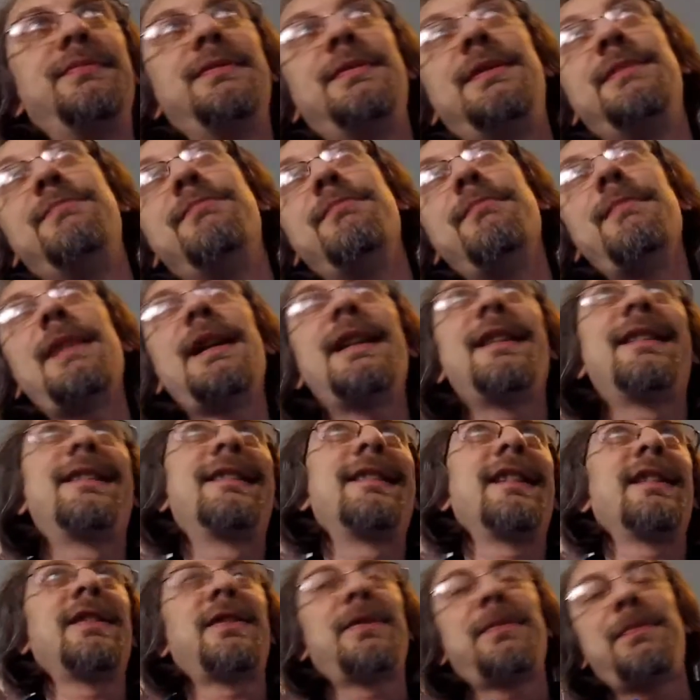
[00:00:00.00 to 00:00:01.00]

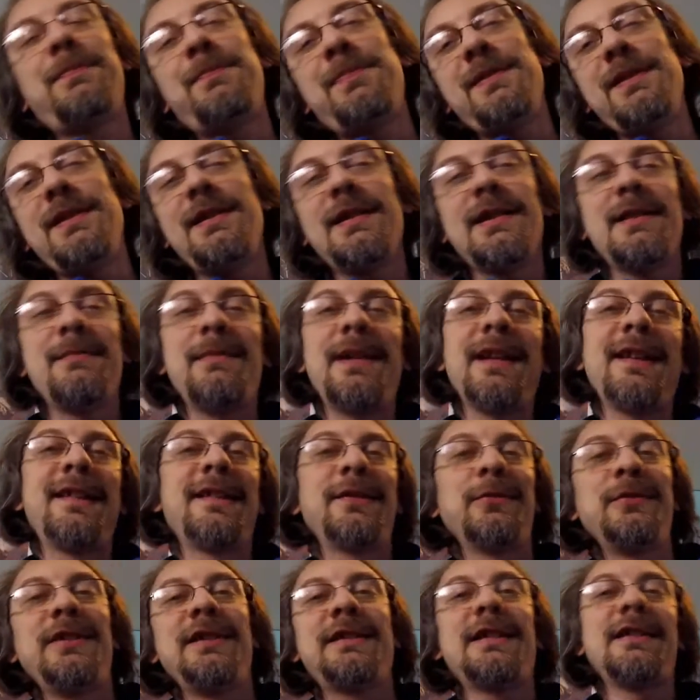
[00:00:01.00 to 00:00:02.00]
mezza spia e
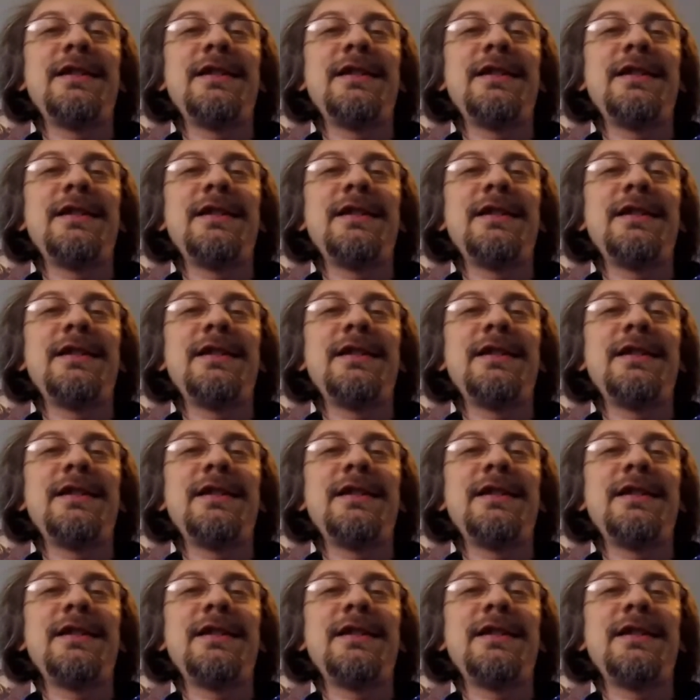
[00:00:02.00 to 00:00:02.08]
mezza unità di